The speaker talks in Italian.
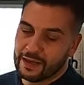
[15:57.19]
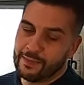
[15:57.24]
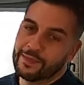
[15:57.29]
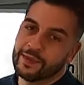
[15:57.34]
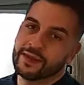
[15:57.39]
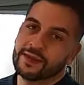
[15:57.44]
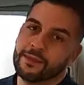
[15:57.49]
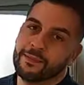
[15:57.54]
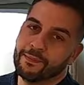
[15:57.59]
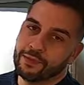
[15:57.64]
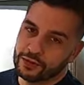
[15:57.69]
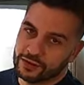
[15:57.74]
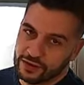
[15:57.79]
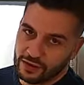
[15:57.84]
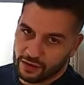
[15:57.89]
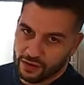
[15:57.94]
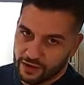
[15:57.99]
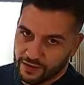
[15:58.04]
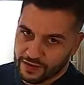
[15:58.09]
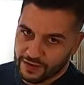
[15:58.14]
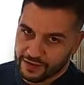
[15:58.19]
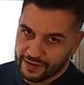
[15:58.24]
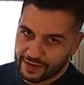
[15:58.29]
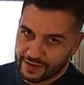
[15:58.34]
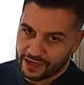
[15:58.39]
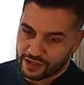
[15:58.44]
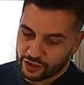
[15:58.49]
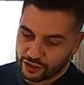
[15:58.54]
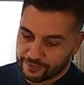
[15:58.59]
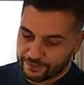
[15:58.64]
la parete posteriore del
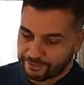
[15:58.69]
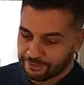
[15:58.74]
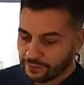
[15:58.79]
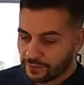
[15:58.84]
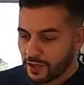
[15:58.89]
garage.